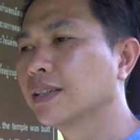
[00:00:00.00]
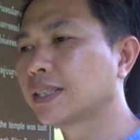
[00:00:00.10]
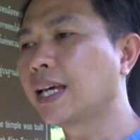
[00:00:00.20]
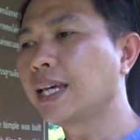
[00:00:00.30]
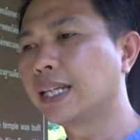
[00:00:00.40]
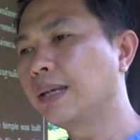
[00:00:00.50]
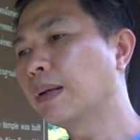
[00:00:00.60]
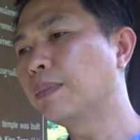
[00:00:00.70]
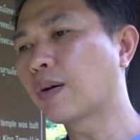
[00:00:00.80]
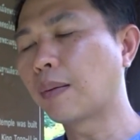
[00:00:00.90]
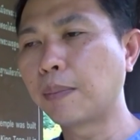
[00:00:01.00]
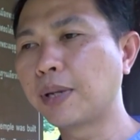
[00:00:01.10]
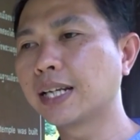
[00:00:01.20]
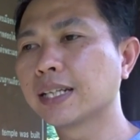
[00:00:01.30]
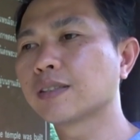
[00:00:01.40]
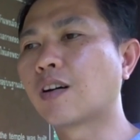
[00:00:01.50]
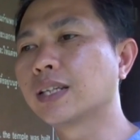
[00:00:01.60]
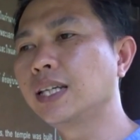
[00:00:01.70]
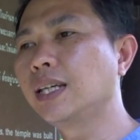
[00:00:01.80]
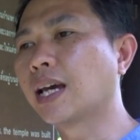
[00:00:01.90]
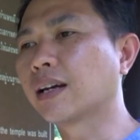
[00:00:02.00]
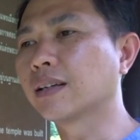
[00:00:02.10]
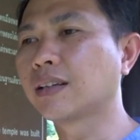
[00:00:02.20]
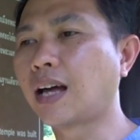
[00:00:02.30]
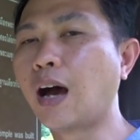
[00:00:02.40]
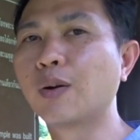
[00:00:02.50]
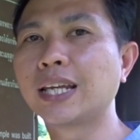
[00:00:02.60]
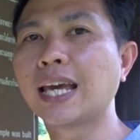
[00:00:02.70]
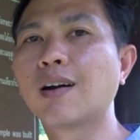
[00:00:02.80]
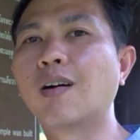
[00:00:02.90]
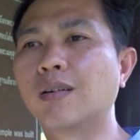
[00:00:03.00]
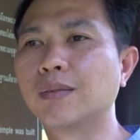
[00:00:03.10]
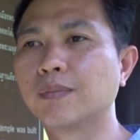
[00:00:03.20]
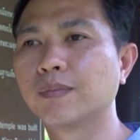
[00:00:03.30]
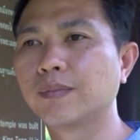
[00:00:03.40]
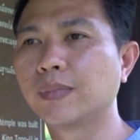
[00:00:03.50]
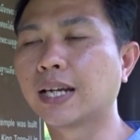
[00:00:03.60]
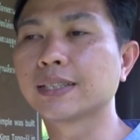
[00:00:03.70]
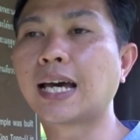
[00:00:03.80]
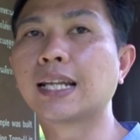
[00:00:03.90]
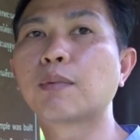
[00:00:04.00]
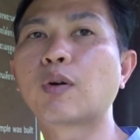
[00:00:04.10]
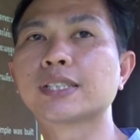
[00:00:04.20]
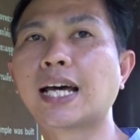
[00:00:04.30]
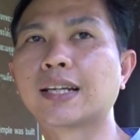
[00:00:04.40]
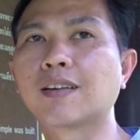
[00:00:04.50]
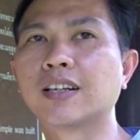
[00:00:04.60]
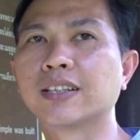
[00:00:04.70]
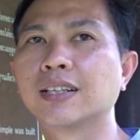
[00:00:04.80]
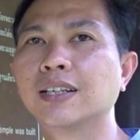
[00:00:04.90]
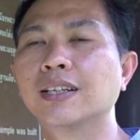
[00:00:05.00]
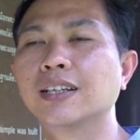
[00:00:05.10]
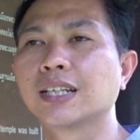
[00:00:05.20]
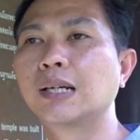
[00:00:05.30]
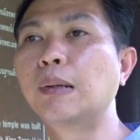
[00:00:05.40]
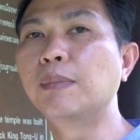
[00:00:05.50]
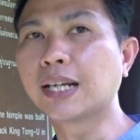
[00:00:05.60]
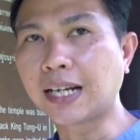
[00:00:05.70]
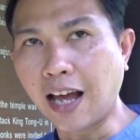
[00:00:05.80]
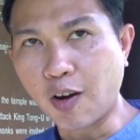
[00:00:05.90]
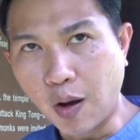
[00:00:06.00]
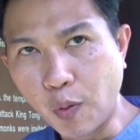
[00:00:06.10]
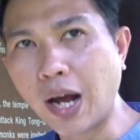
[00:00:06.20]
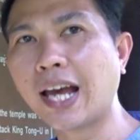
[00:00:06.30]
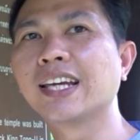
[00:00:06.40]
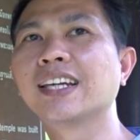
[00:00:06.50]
สาเหตุที่มันมีความเป็นไปได้ทั้งสองที่อ่ะเอาในแง่ของเอกสารทางประวัติศาสตร์ก่อนคือมันมีกล่าวเอาไว้